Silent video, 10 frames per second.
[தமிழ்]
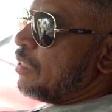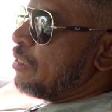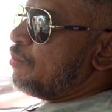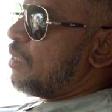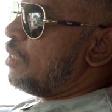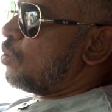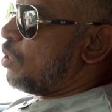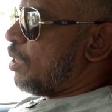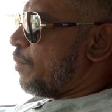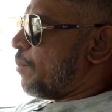ஜட்ஜ்மெண்ட்டில்
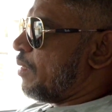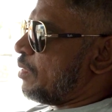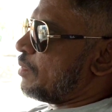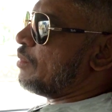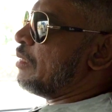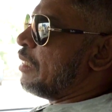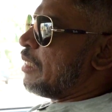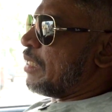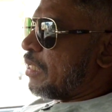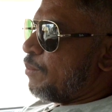டோட்டல் பார்ப்பாங்க
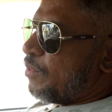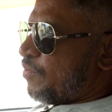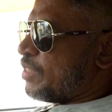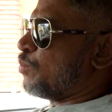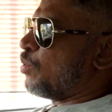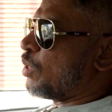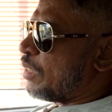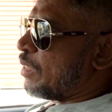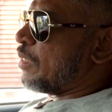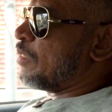எத்தனை பேர் ஃபஸ்ட்டு
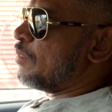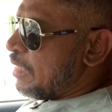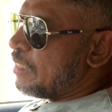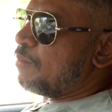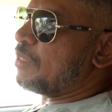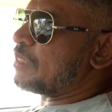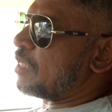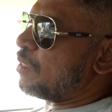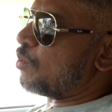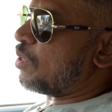போட்டிருக்காங்க எத்தனை பேர்
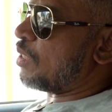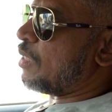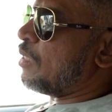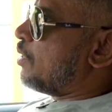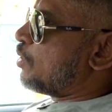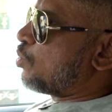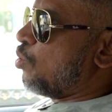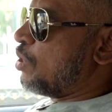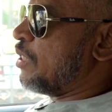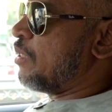செகண்ட் போட்டிருக்காங்க அதை
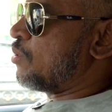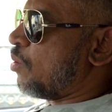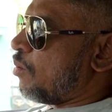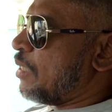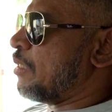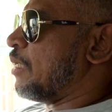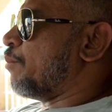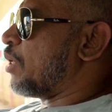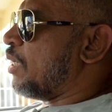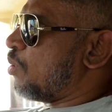ஸ்கோர் ஷீட்னு சொல்லுவாங்க அந்த
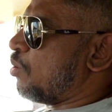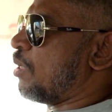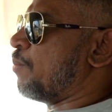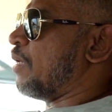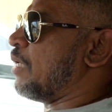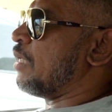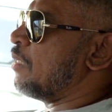நம்பர்லாம் டோட்டல் பண்ணி